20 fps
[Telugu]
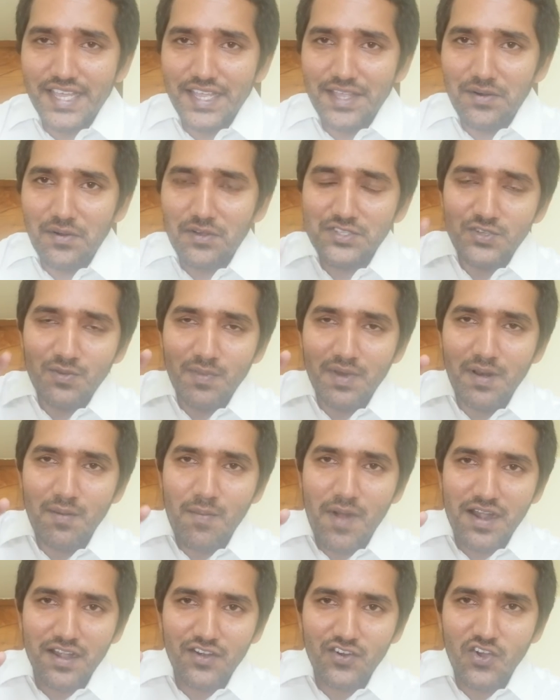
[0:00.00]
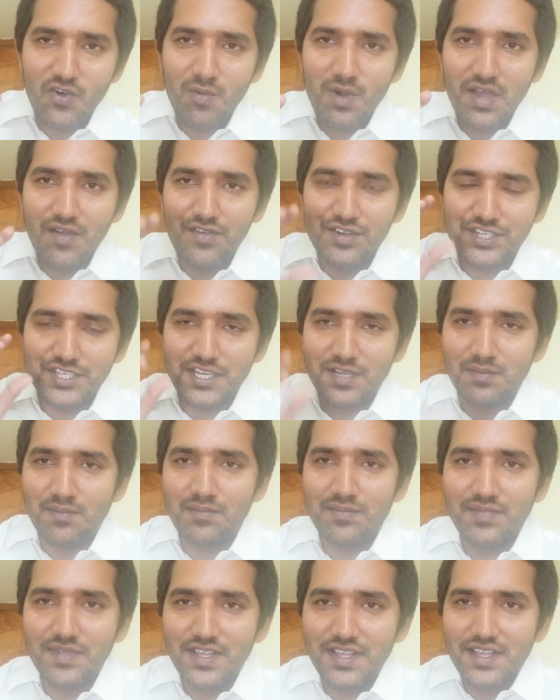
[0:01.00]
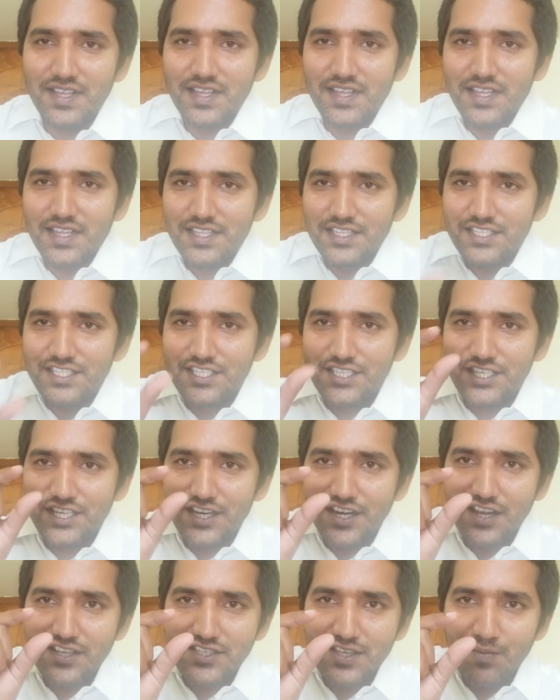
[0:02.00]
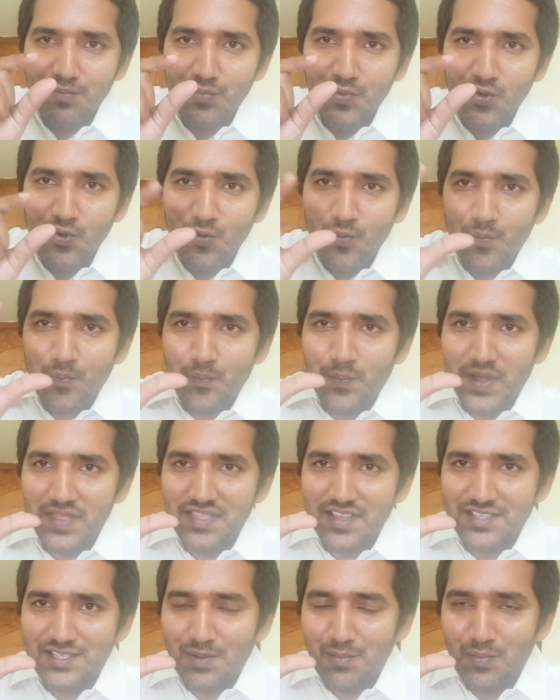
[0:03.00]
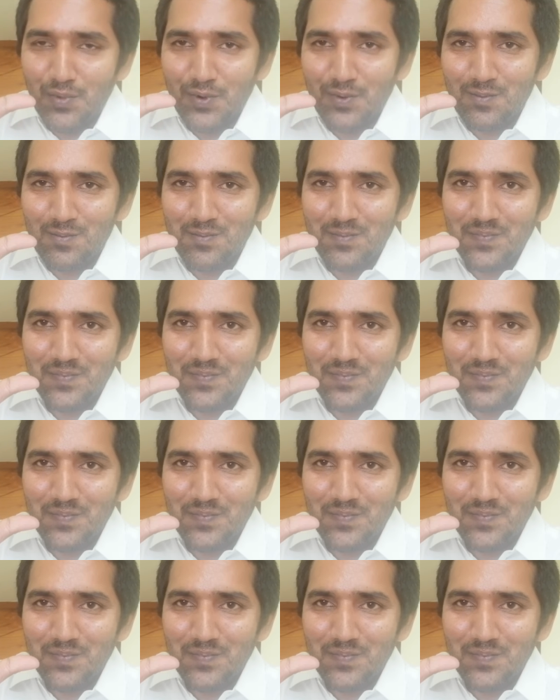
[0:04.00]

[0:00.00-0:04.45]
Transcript: ఈరోజు మనం మాట్లాడుకోబోయే విషయం చిన్న జబ్బు పెద్ద జబ్బు